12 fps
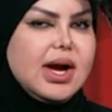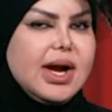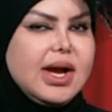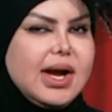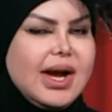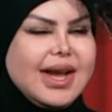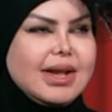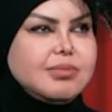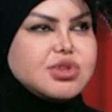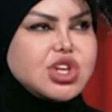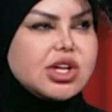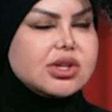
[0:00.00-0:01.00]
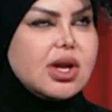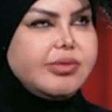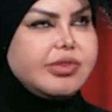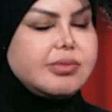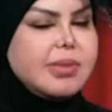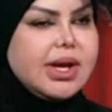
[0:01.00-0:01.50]
حاجات مش حطاها
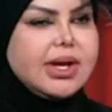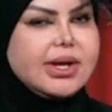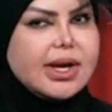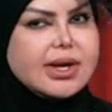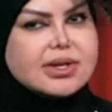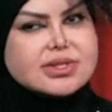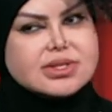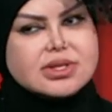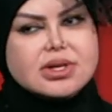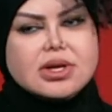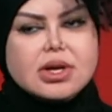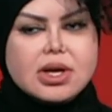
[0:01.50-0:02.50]
في دماغك يعني انت آه،